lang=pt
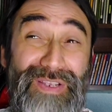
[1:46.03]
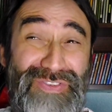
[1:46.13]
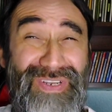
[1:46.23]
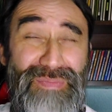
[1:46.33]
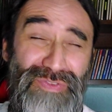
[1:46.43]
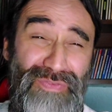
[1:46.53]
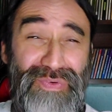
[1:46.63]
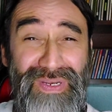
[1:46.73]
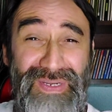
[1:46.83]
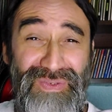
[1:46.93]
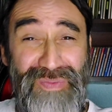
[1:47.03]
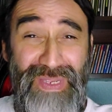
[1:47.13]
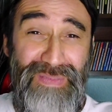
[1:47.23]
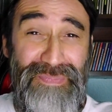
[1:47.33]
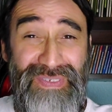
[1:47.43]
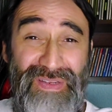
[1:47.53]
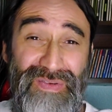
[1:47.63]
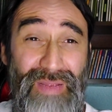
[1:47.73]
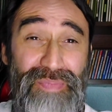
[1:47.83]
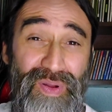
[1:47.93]
Eu acho que na Beija-Flor ele andou meio que pisando
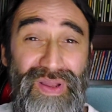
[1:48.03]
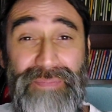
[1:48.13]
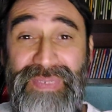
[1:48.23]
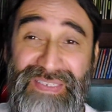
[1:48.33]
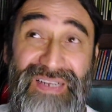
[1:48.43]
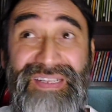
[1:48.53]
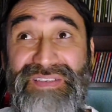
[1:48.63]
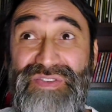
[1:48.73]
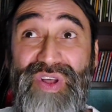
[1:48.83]
na bola, apesar das